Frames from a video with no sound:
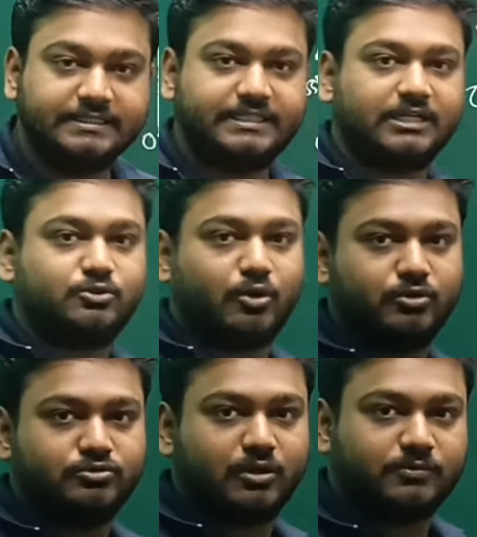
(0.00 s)
যার
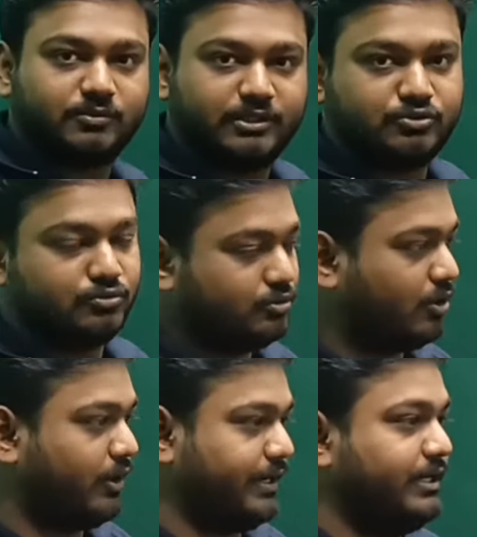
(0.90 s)
ত্বরণ সবসময় শূন্য
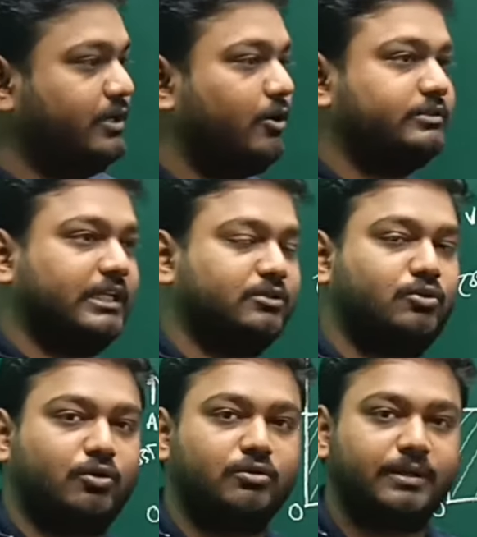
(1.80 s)
হয় অর্থাৎ
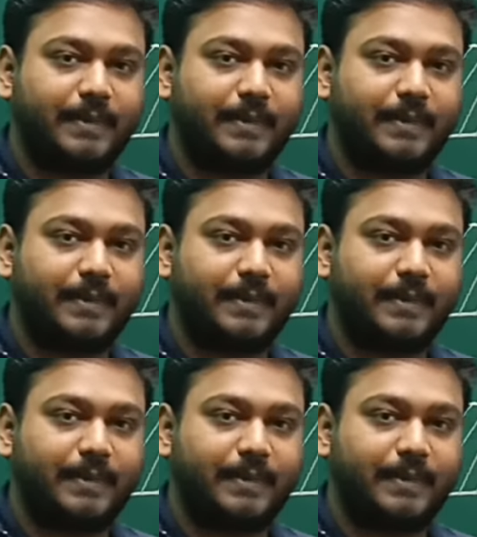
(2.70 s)
তরণ